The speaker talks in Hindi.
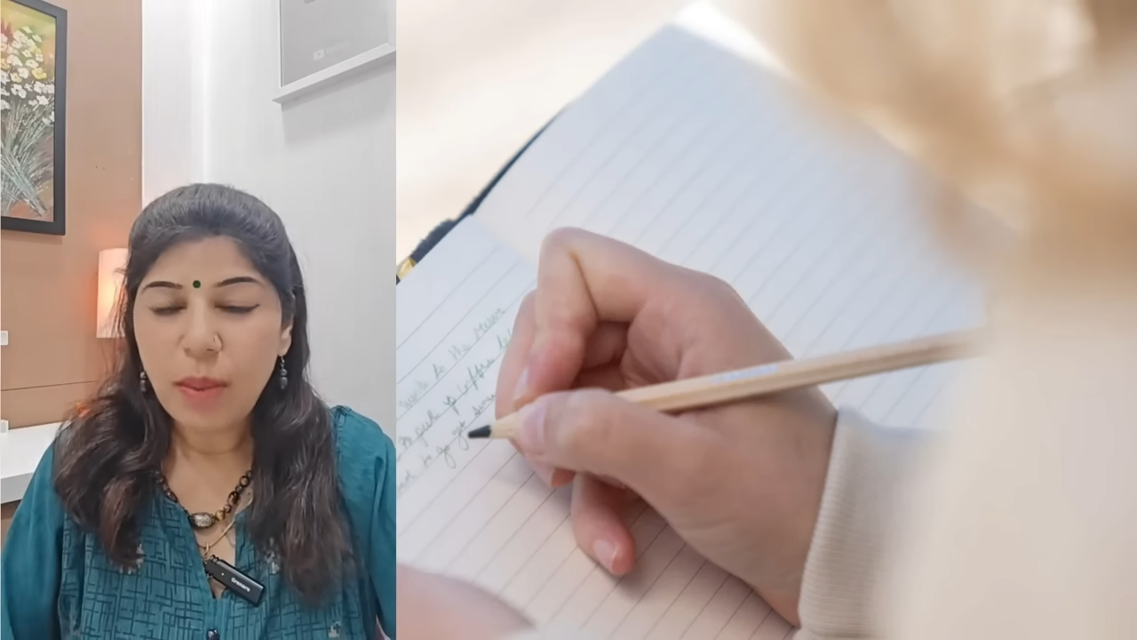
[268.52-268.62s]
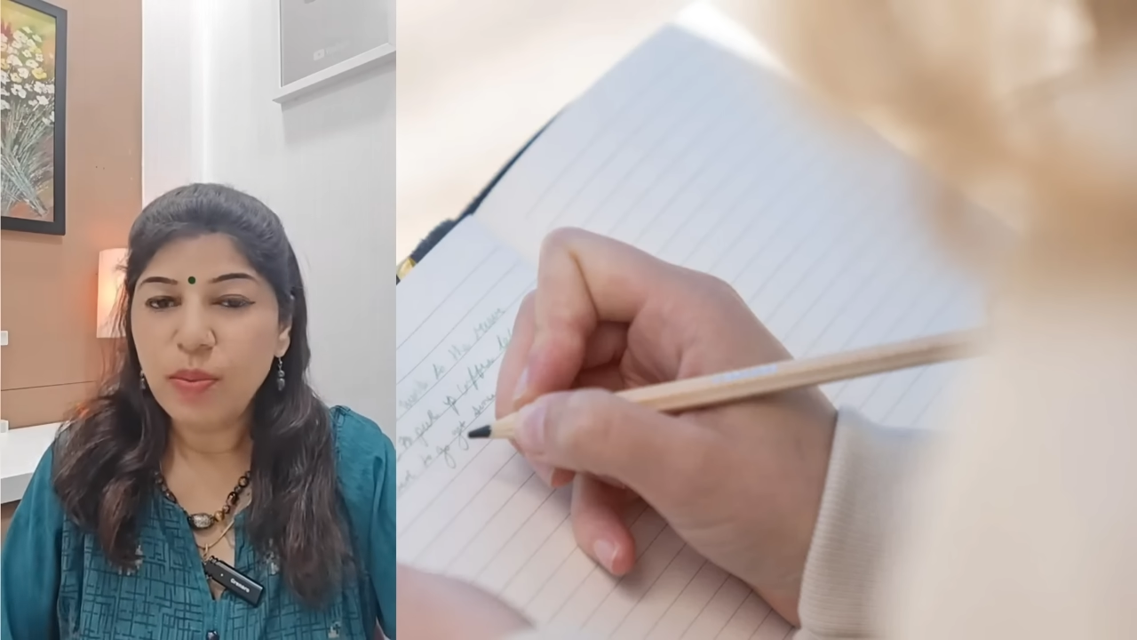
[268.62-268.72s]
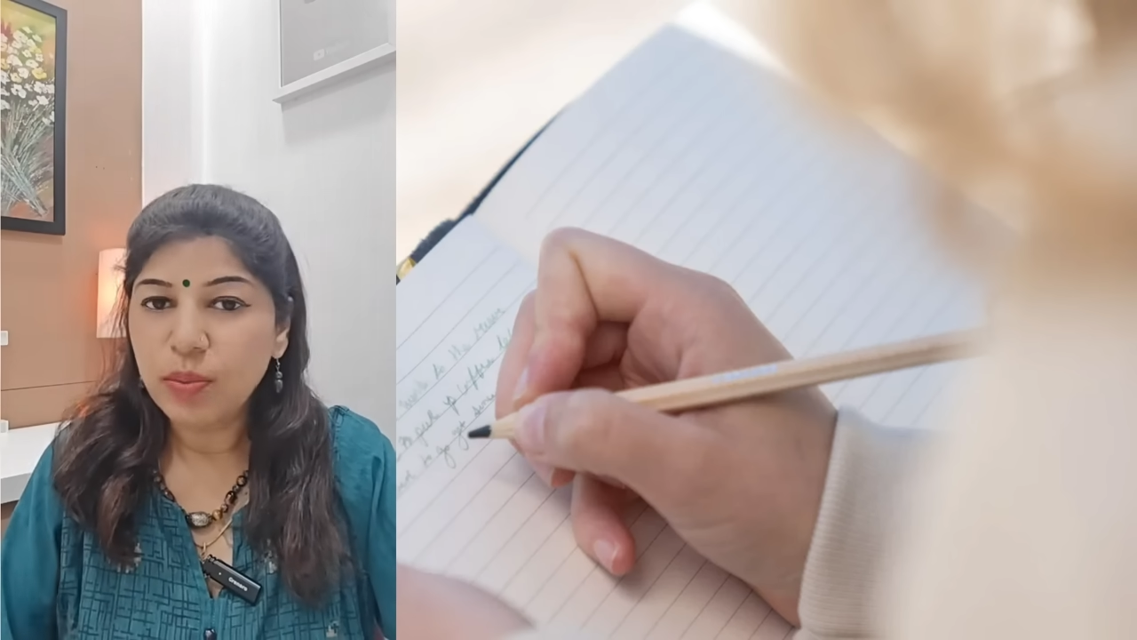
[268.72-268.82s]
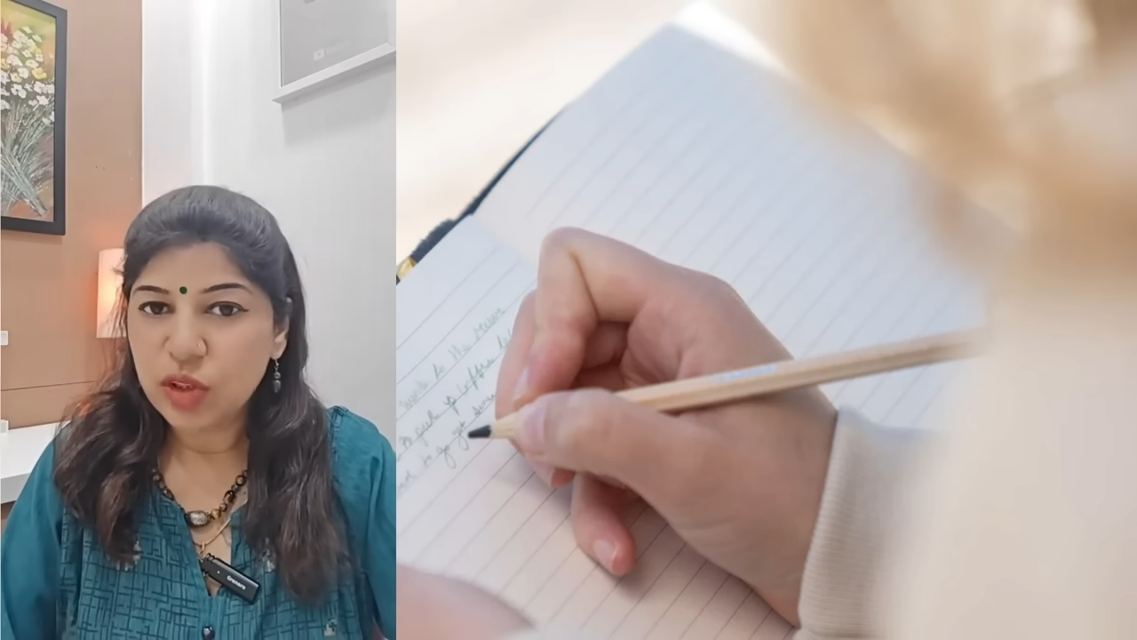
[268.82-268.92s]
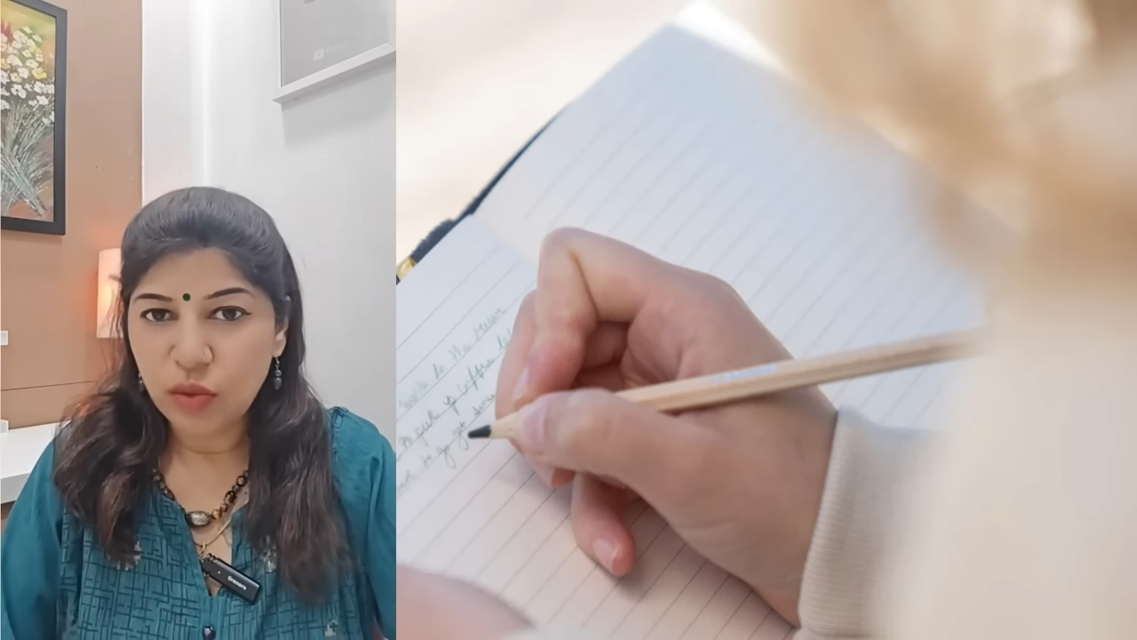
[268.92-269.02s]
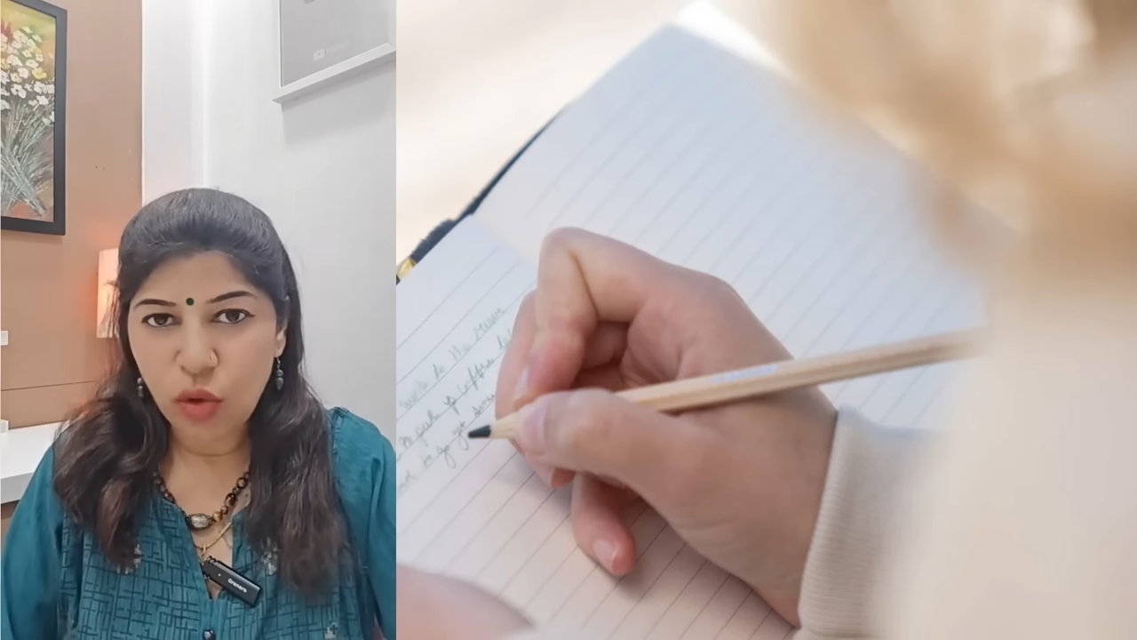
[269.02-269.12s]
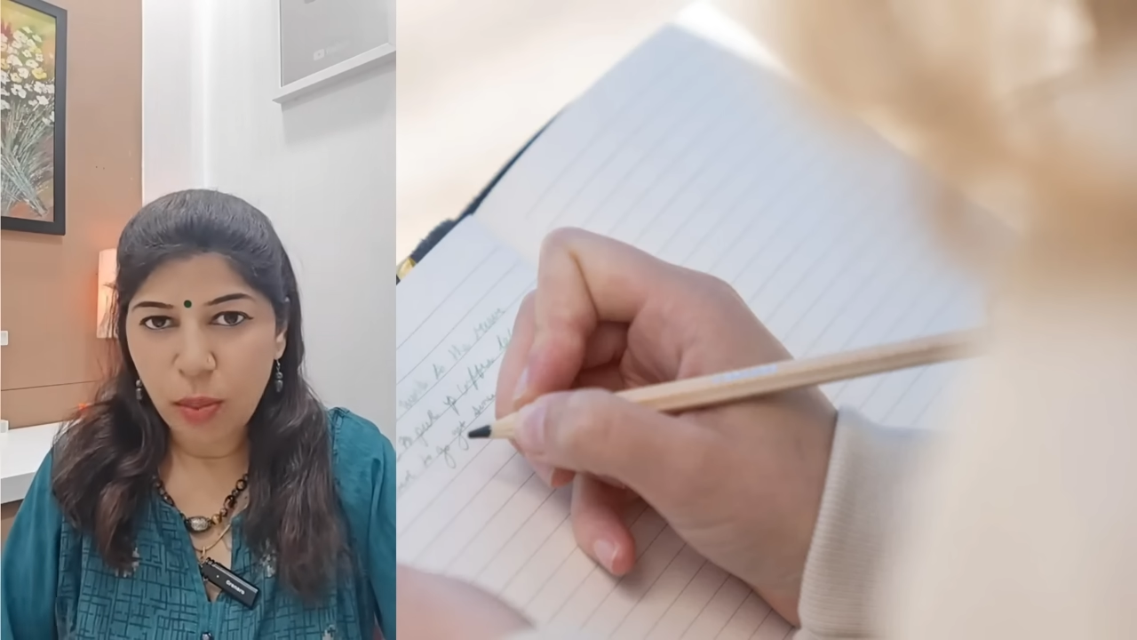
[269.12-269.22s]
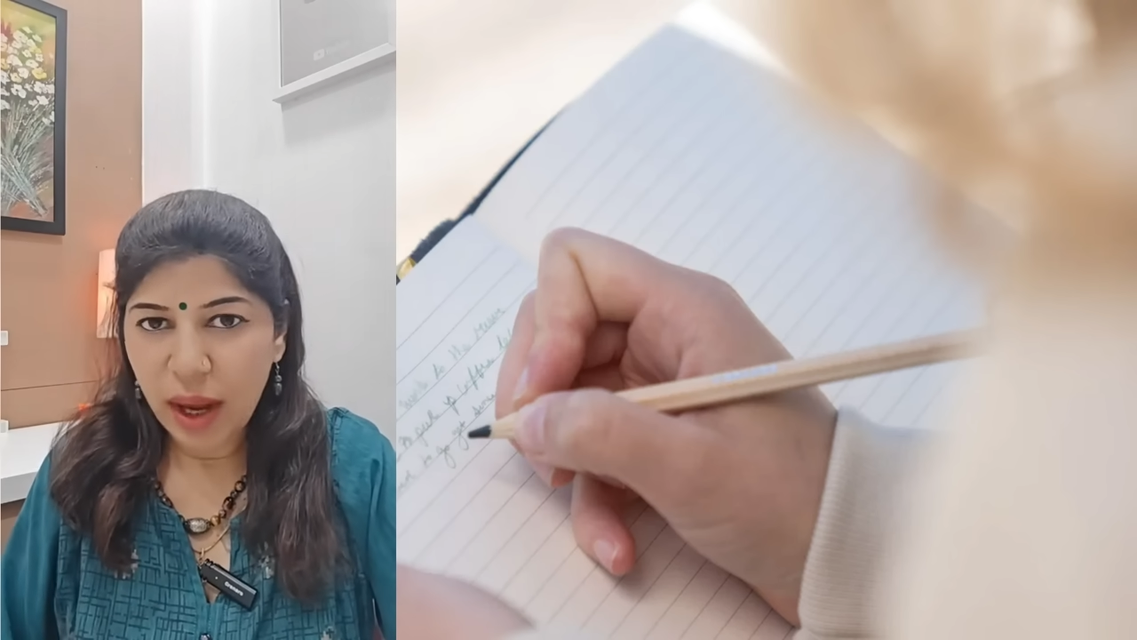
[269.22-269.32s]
अब जब वो